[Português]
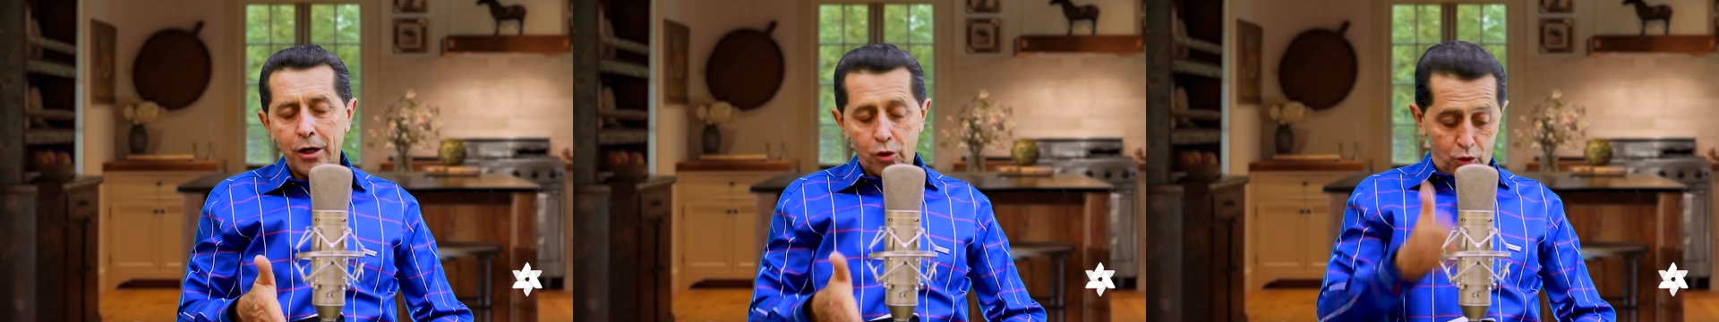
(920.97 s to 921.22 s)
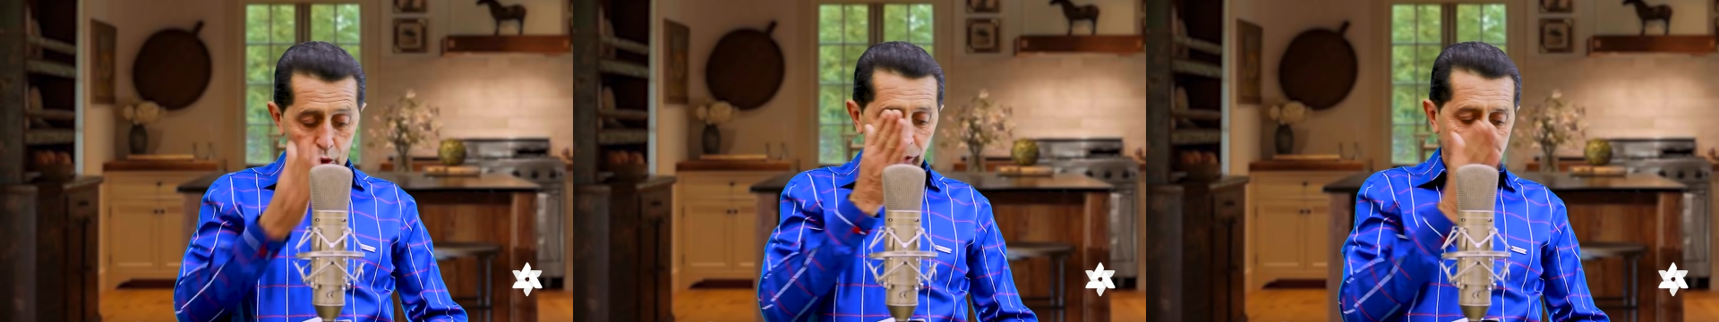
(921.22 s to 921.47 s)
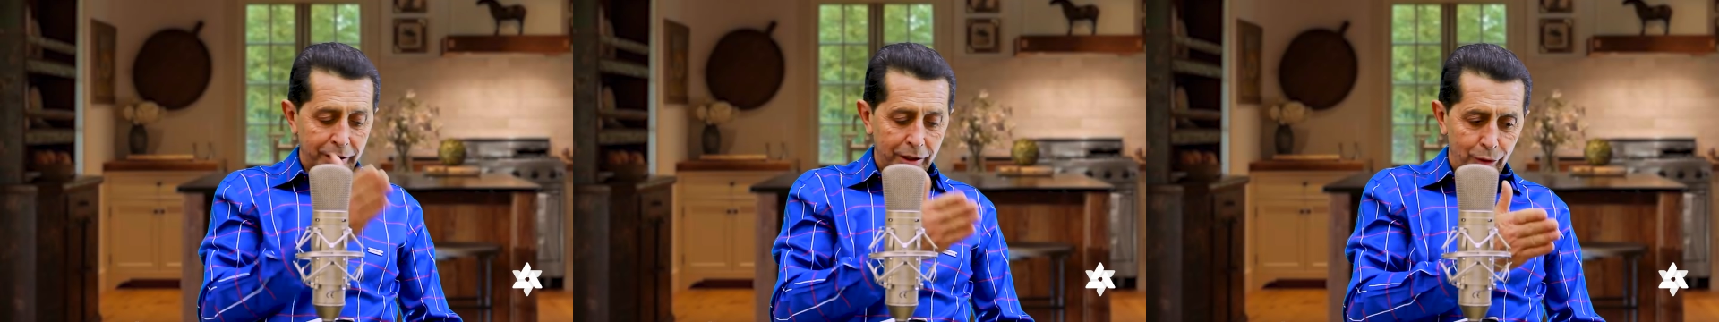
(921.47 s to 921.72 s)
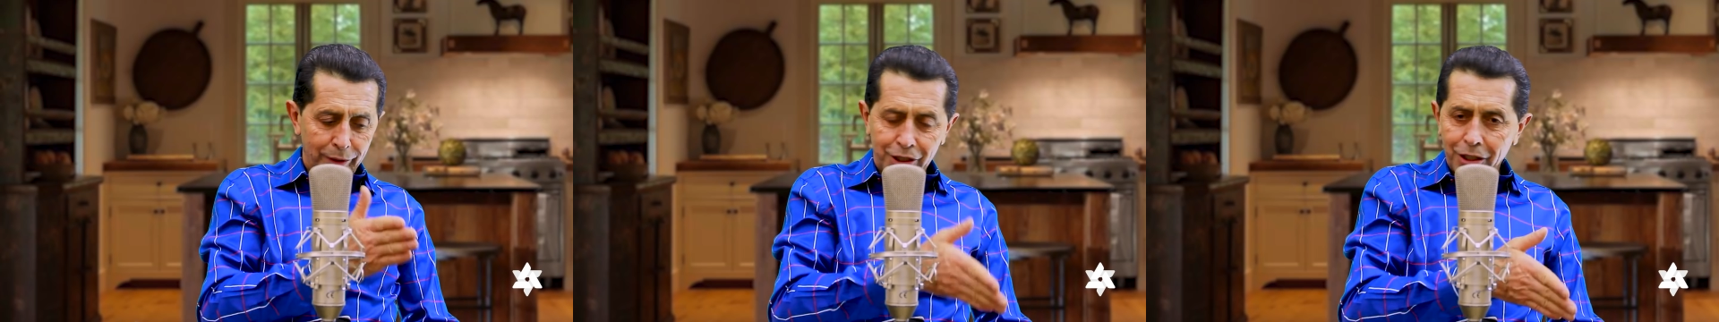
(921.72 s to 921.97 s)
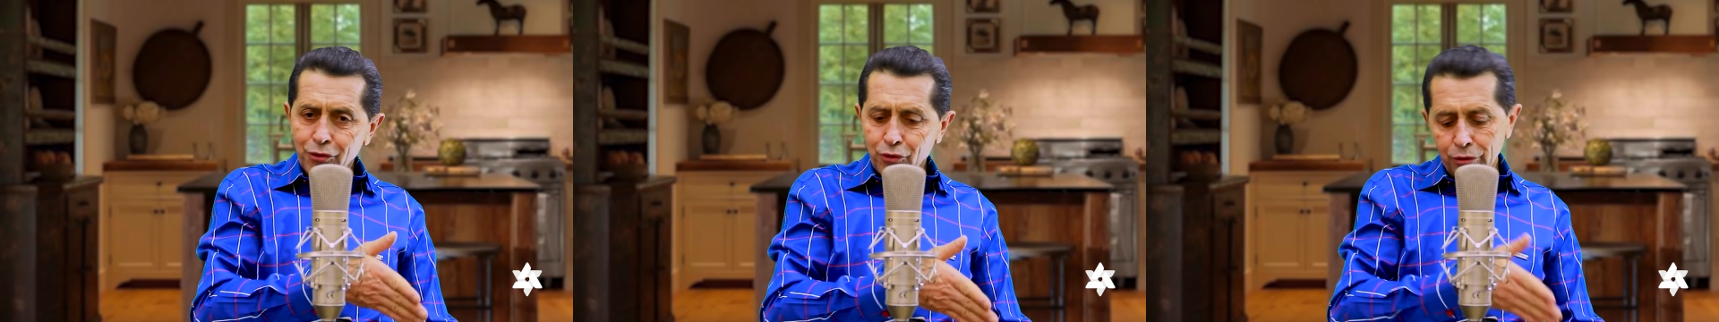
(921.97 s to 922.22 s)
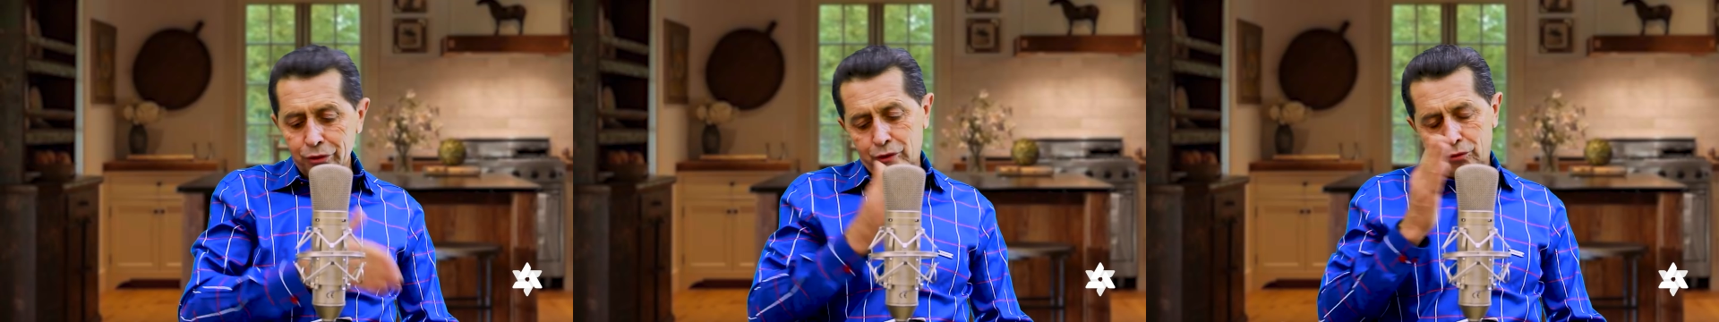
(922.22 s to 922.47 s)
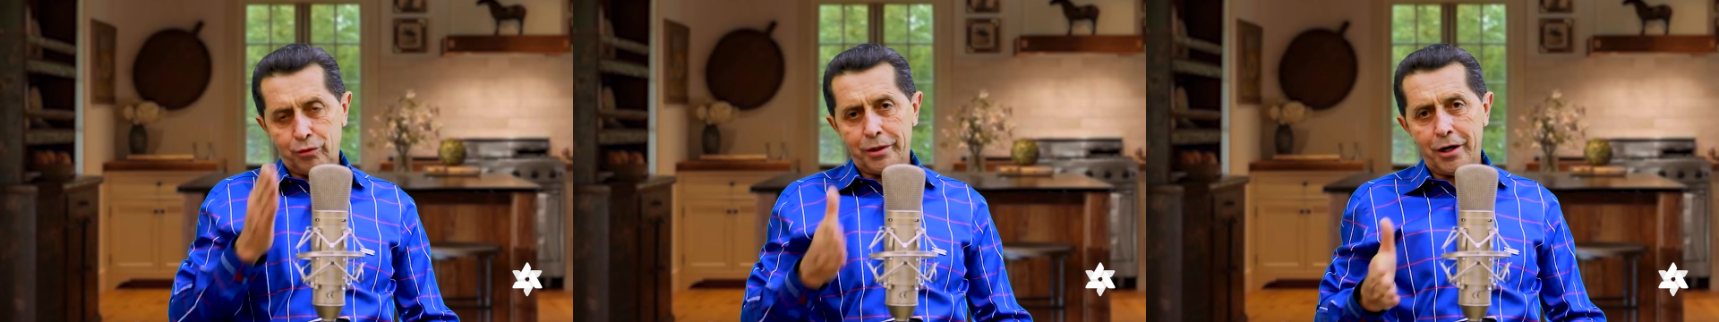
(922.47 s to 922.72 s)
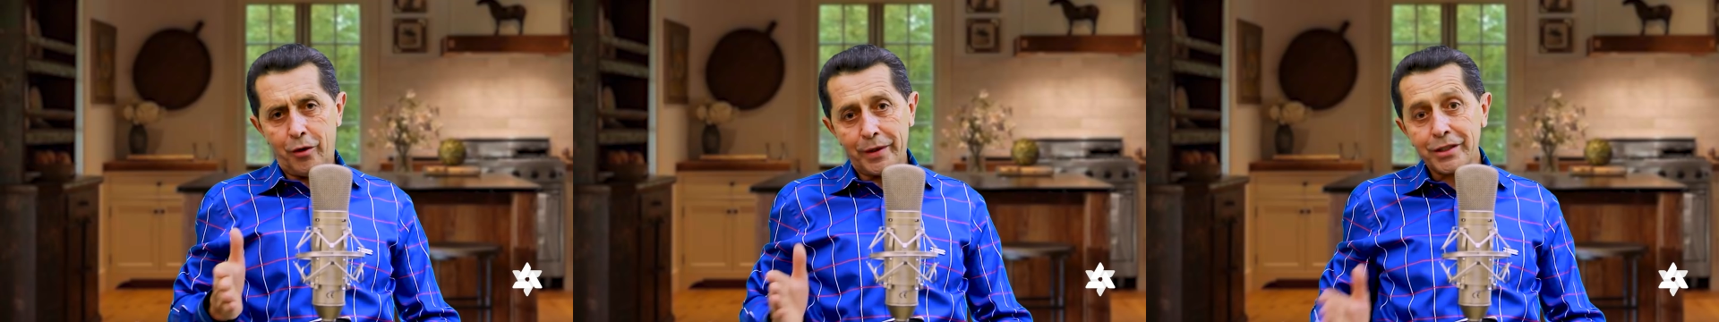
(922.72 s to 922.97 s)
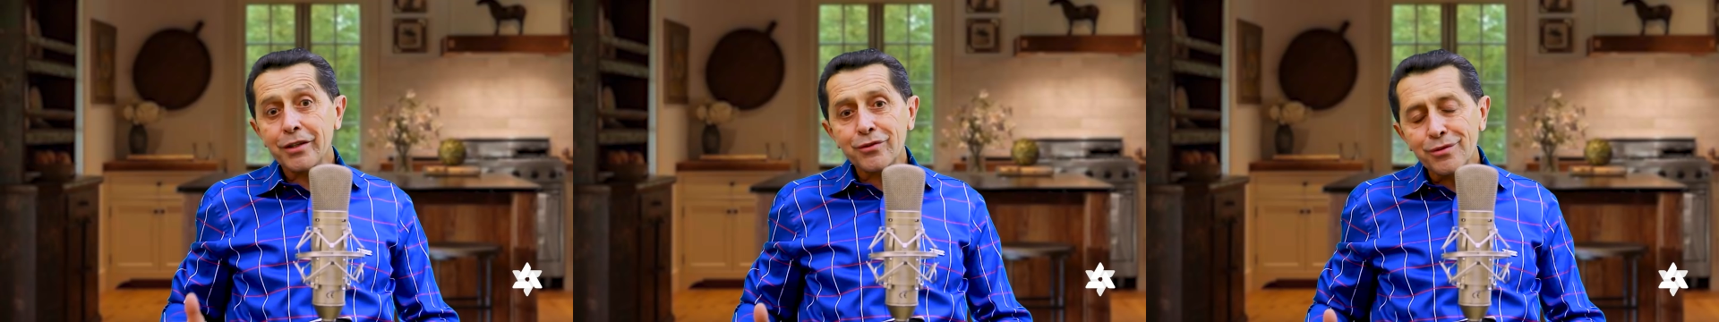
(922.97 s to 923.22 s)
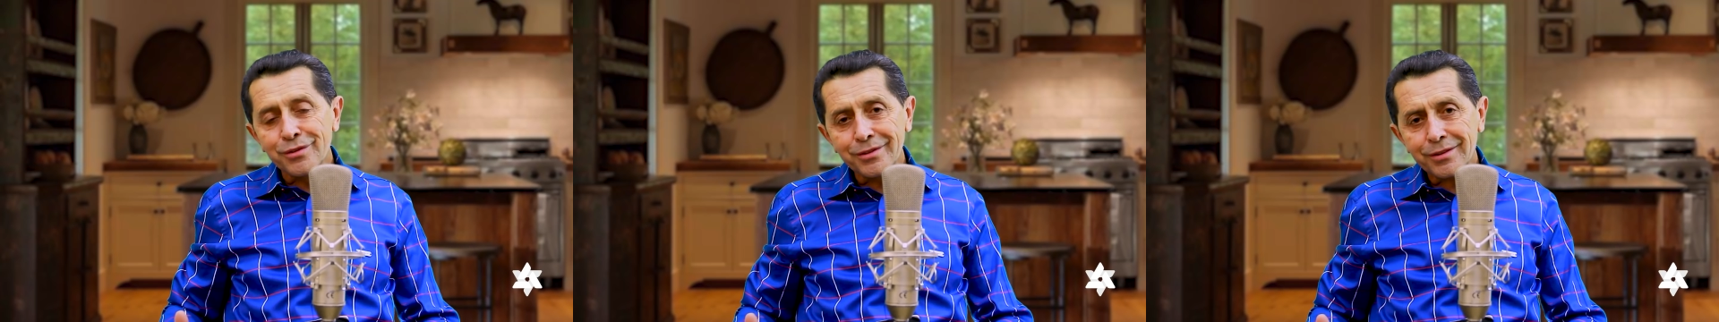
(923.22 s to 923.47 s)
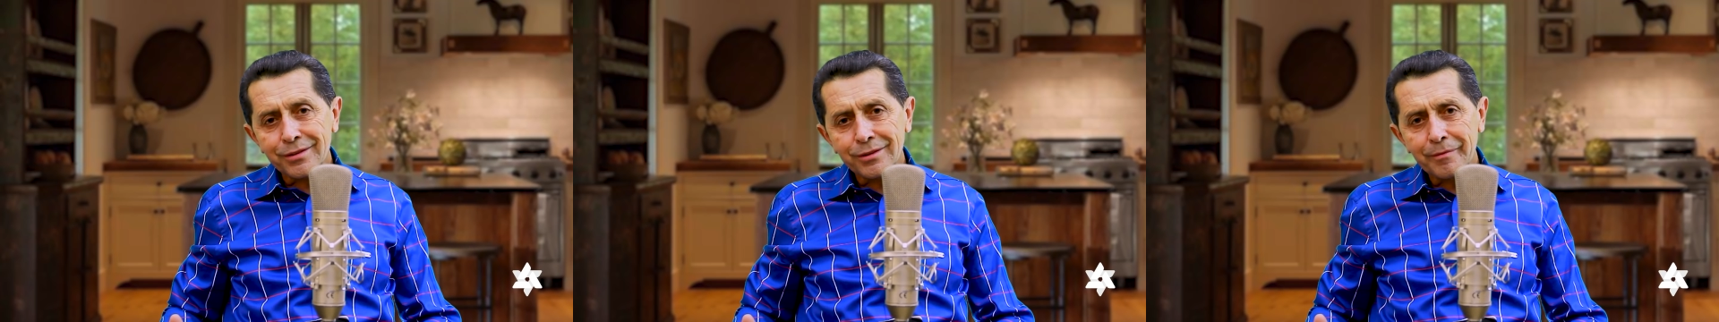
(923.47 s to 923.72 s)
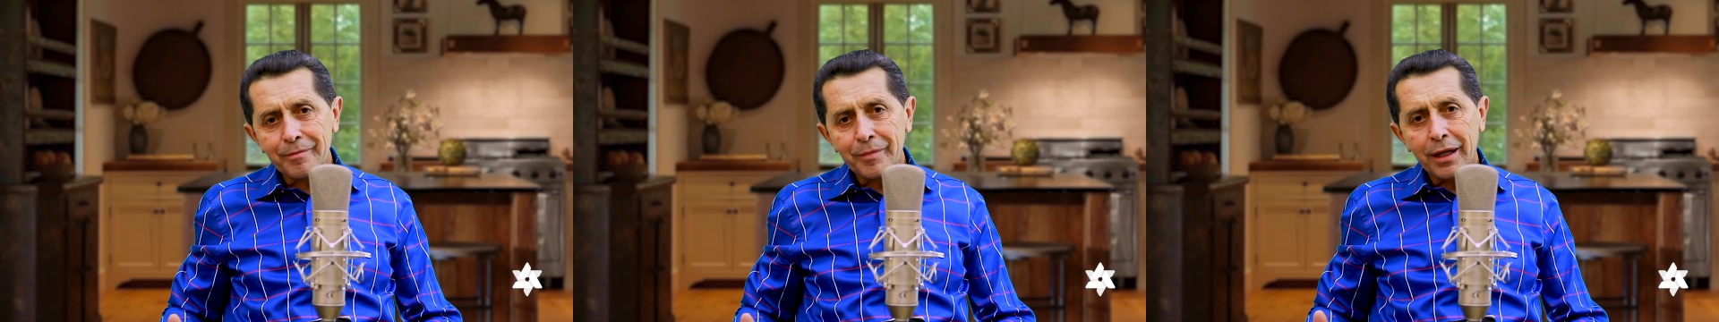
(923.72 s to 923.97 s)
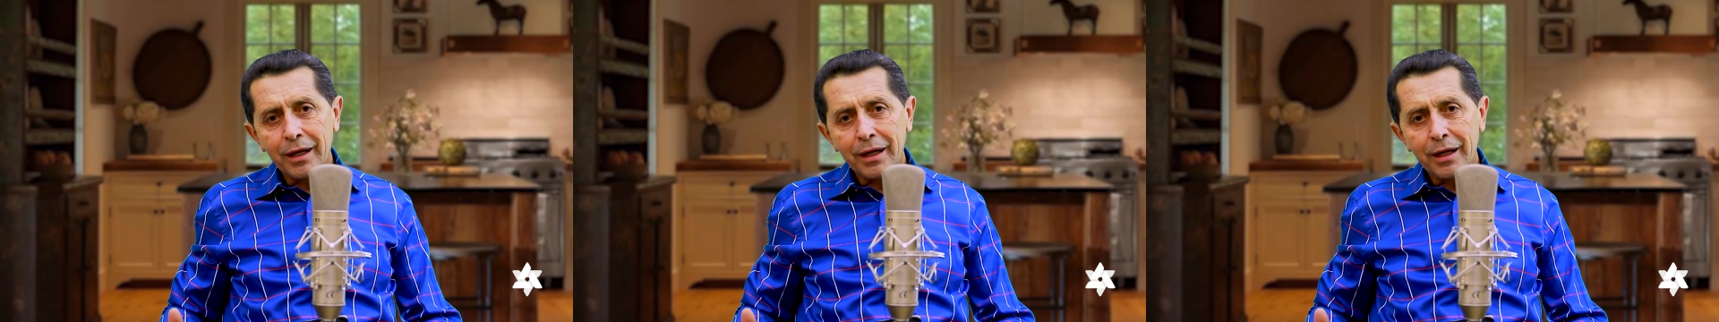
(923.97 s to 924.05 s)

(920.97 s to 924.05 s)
O cordeiro é Jesus, o leão é Jesus